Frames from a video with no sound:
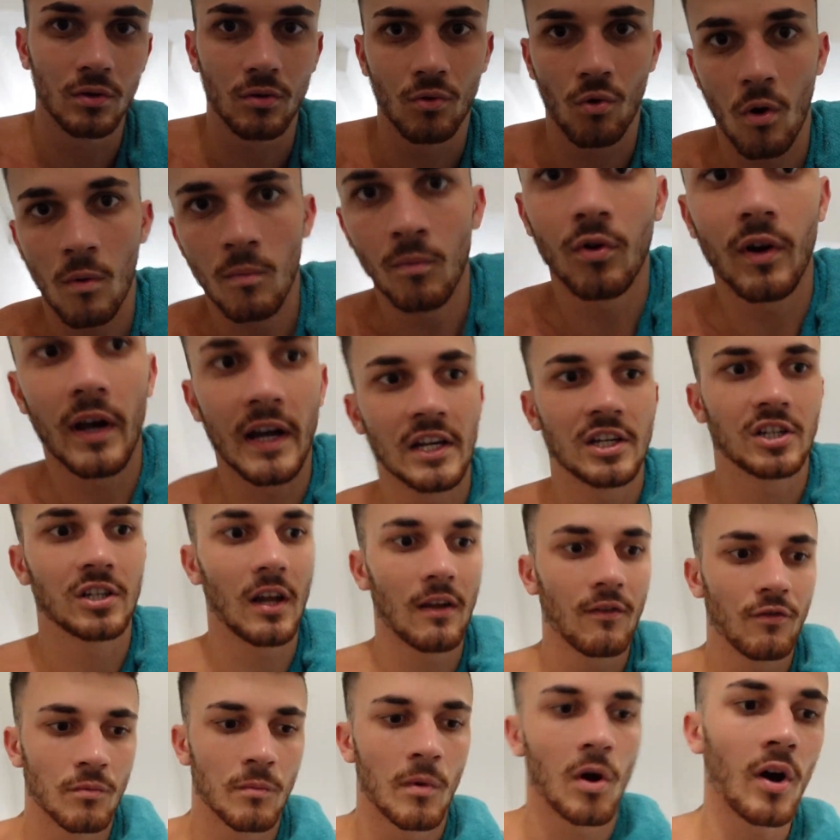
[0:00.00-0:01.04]
Como a gente
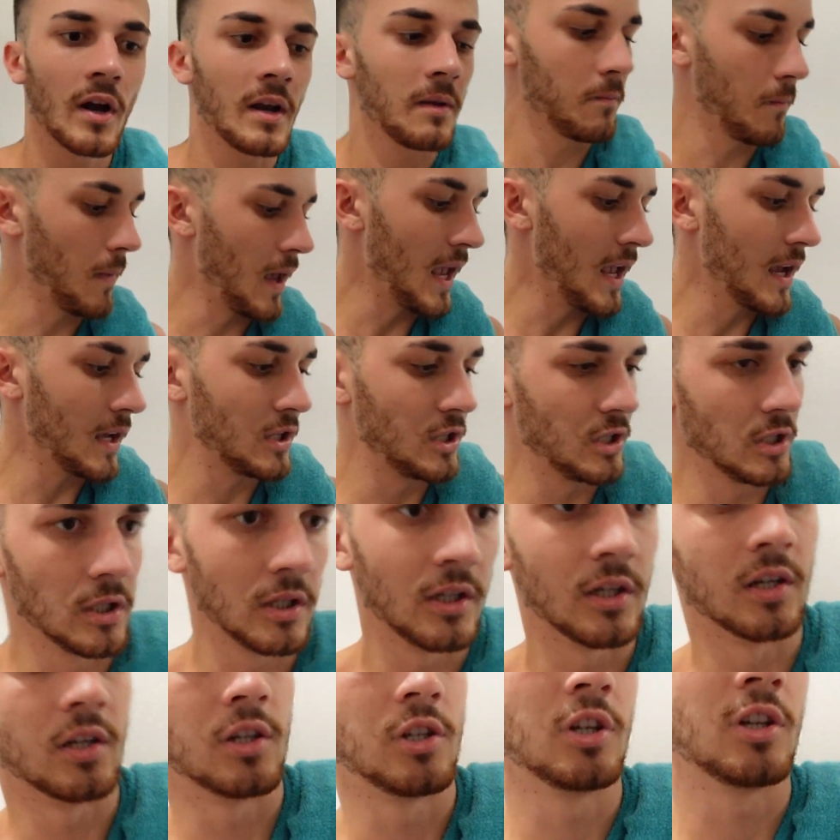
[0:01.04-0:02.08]
teve uma hora e meia de,
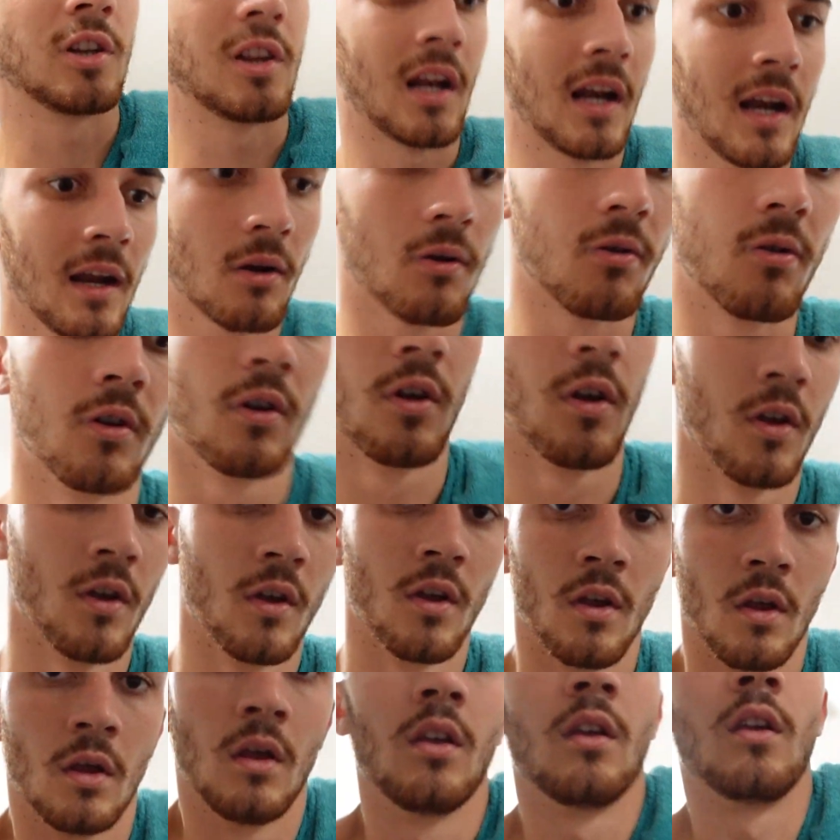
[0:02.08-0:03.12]
de treino,
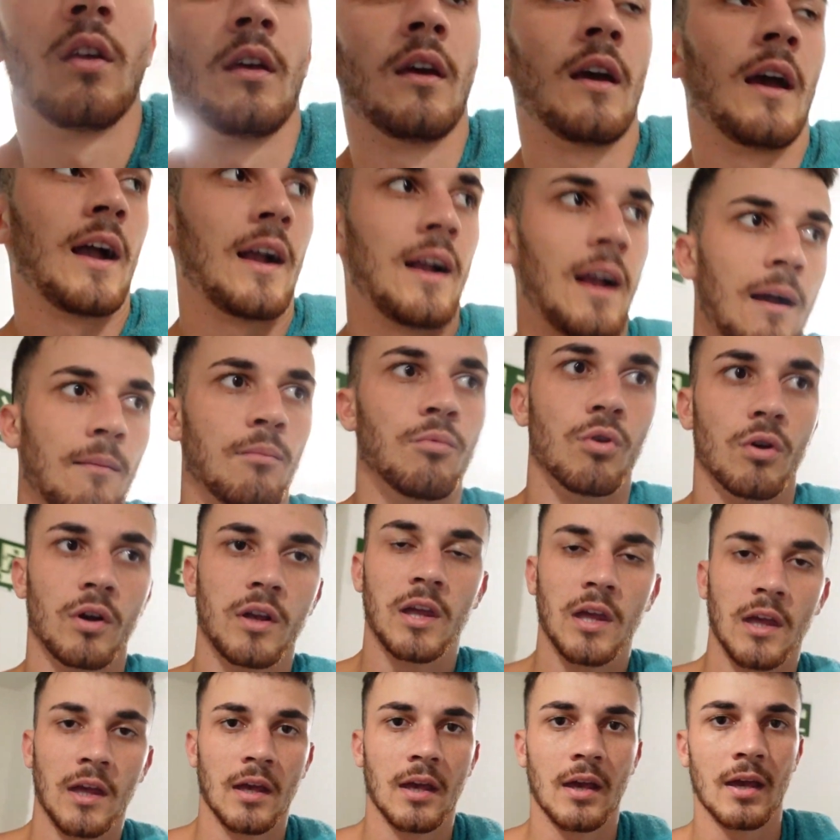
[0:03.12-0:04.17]
acabou
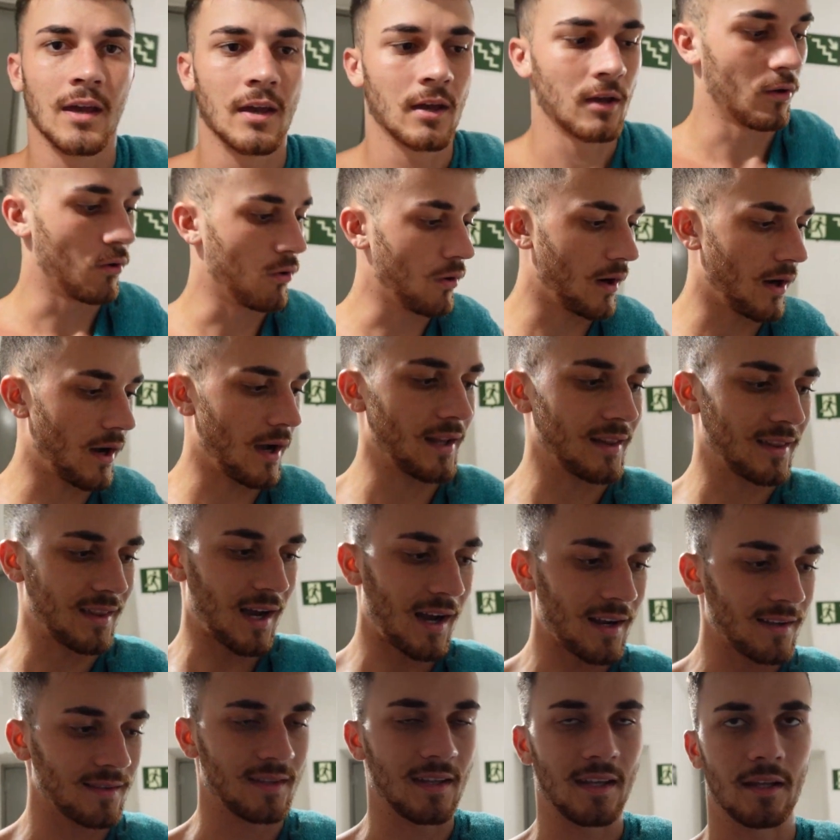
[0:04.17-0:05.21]
que eu
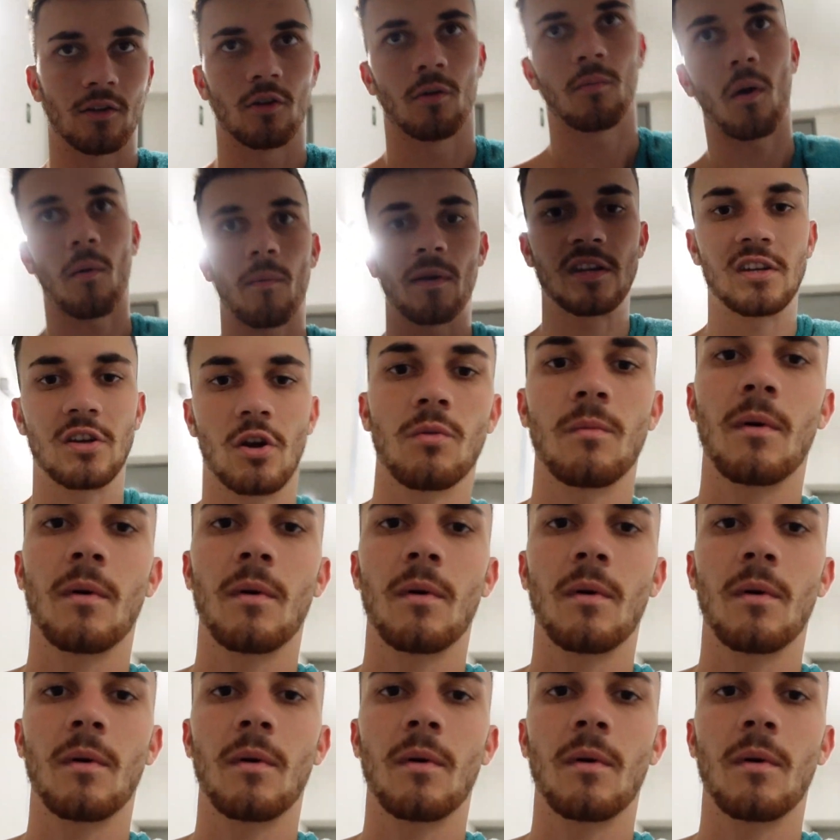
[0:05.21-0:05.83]
atrasei. Normalmente é